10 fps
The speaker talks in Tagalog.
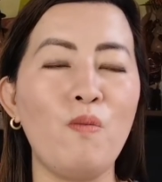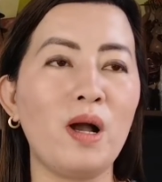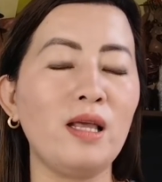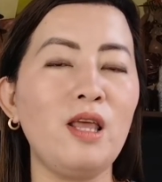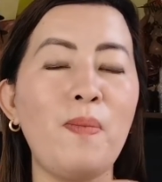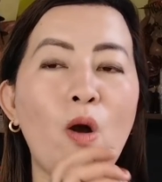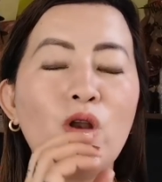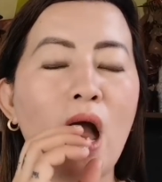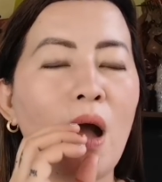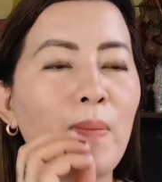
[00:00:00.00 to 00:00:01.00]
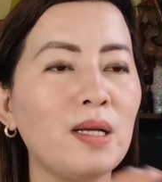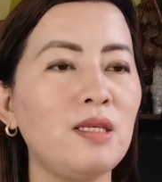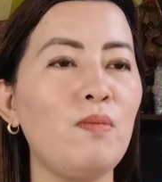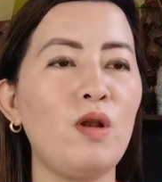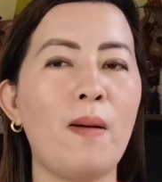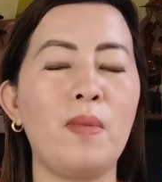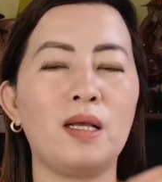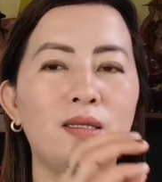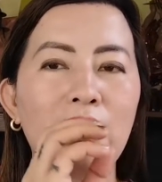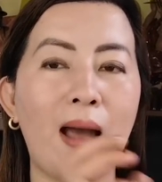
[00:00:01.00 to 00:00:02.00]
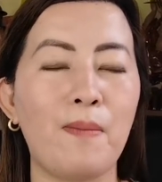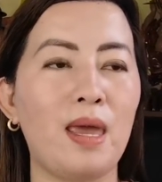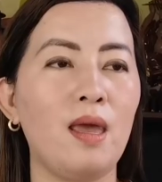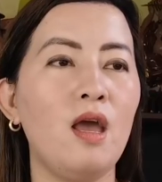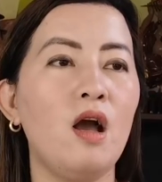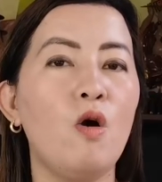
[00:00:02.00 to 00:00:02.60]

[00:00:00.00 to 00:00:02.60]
Kumbaga hindi pa ako nakakapagsimulang magsabi,